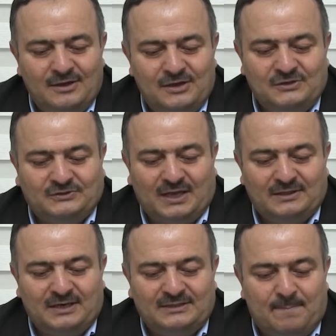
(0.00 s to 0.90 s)

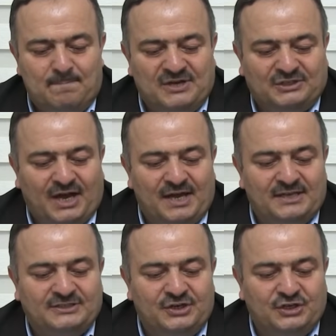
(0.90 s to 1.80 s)
İnsanlardan bir
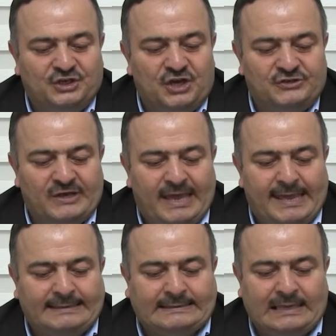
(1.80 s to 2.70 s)
tanesini şecere-i
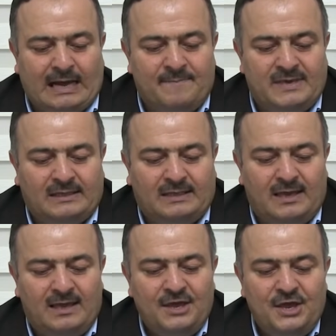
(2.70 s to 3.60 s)

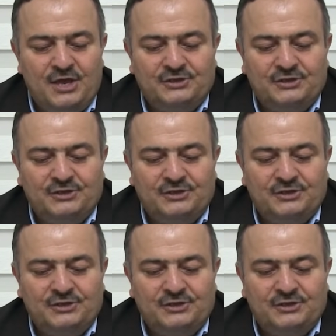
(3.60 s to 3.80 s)
İslamiyete